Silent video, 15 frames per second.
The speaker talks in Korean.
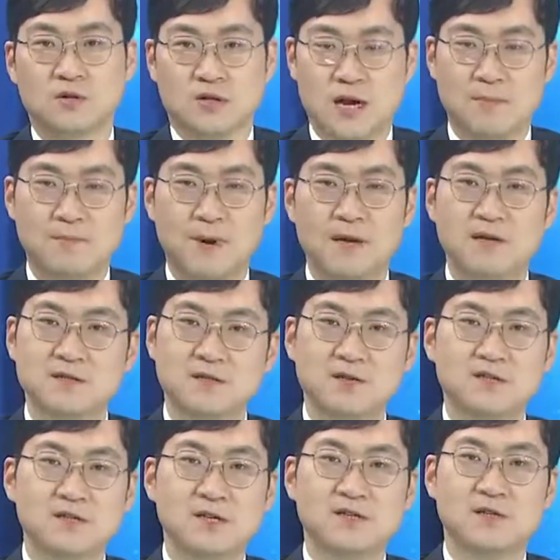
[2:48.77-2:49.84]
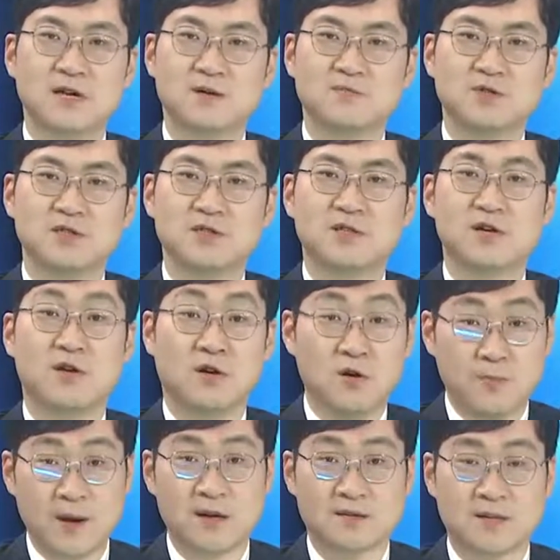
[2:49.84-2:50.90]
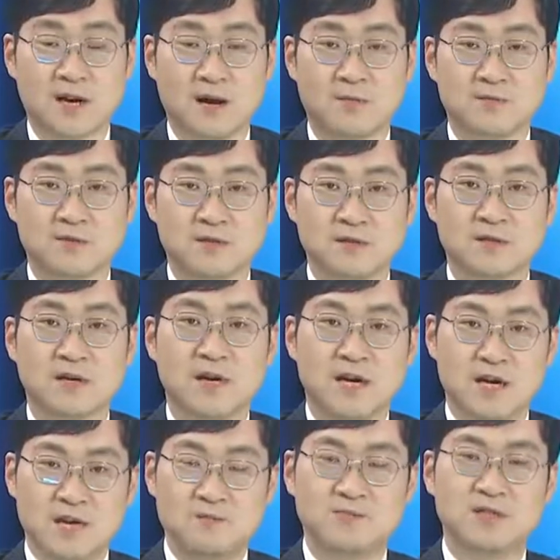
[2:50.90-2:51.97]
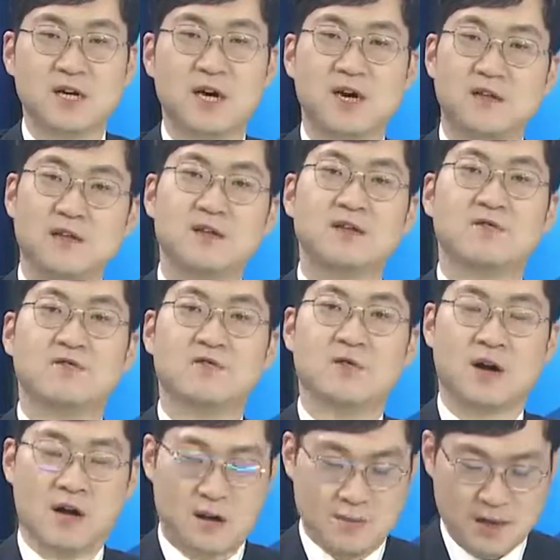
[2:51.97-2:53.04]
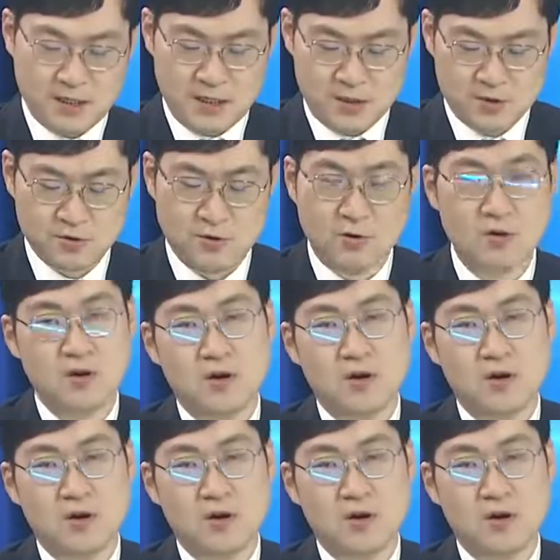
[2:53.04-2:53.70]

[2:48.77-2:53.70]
간판을 설치한 사람은 실제 영업하는 사람, 즉 임차인인 경우가 많이 있죠.